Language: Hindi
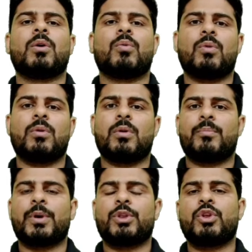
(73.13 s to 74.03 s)
वो
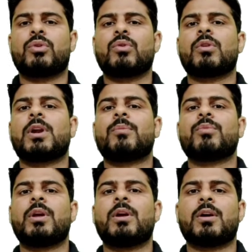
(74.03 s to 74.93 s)
2500 ग्राम
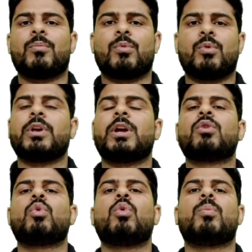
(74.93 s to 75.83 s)
से कम हो या
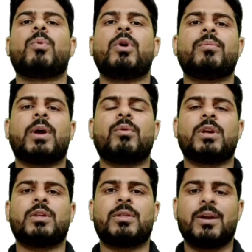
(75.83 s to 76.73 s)
2.5
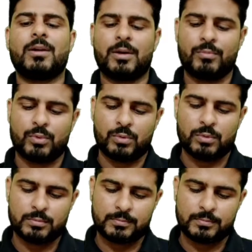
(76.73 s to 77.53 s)
पॉइंट से कम हो